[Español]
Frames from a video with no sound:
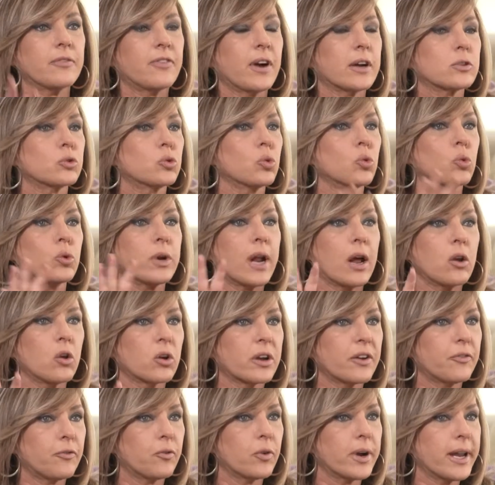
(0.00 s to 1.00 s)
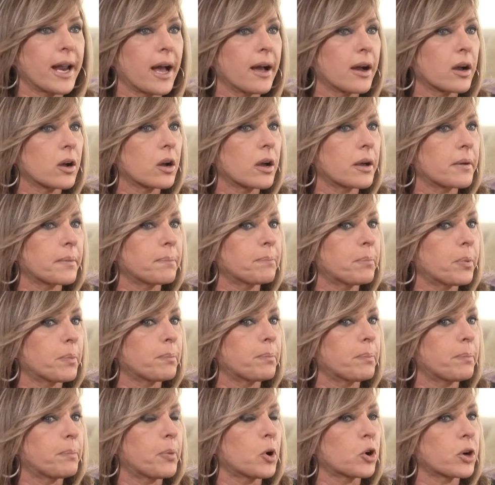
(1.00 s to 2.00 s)
factura, lo que fuera.
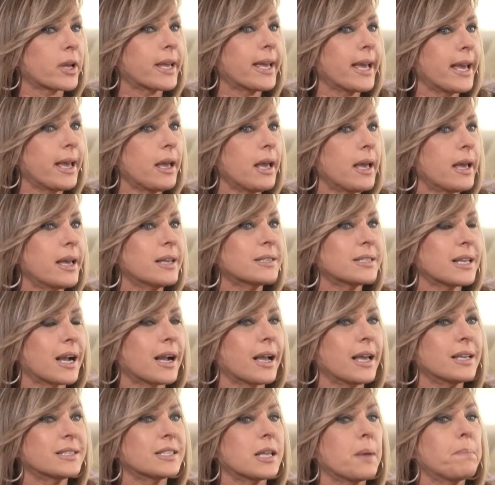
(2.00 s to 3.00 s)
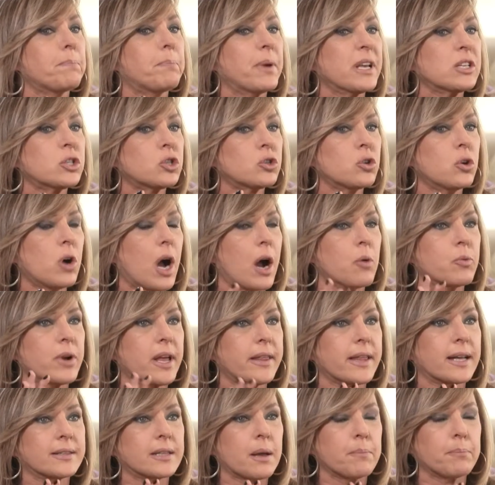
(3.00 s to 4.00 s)
¿Por qué ese peso a una
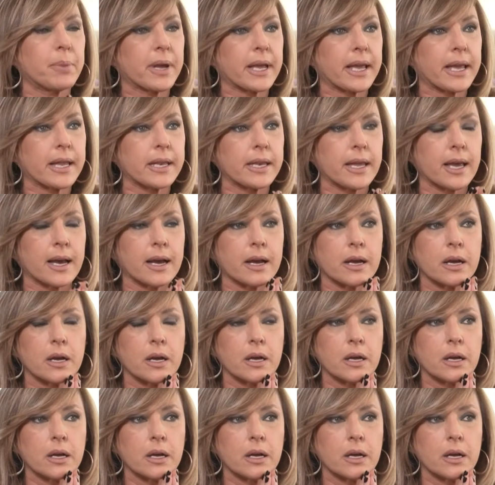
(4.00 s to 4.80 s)
edad tan pequeña?